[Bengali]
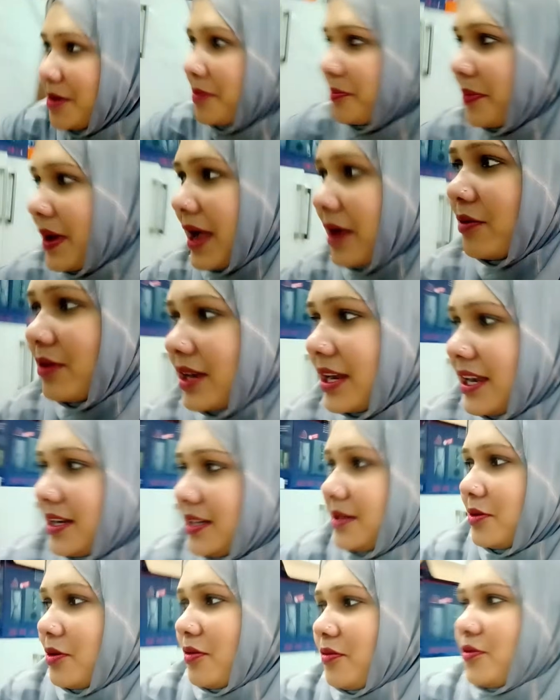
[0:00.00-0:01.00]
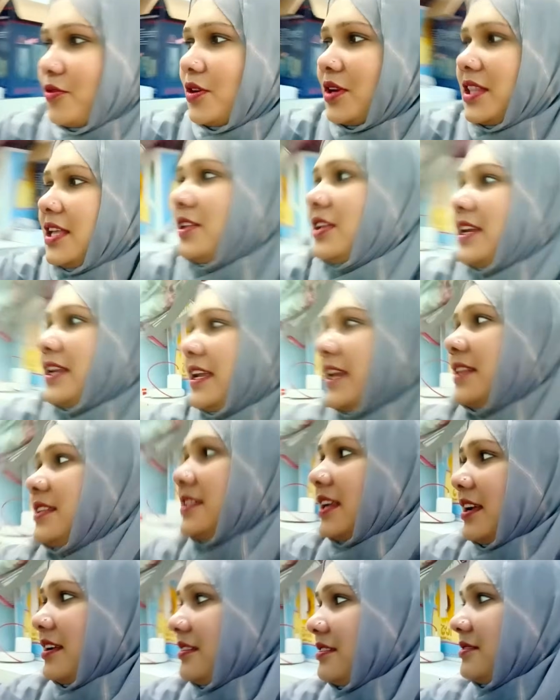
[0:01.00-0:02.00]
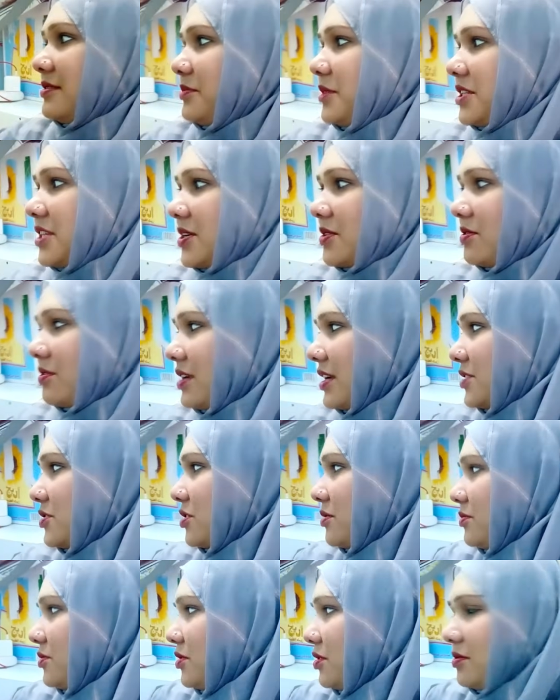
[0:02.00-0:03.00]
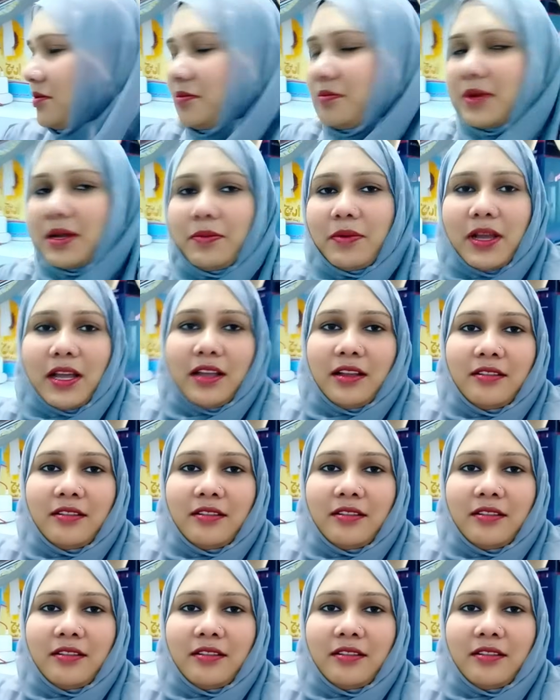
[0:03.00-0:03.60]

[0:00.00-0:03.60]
পাকঘরের এটা অফ করে দিই গেটটা প্রেশার কুকারের শব্দ বাবা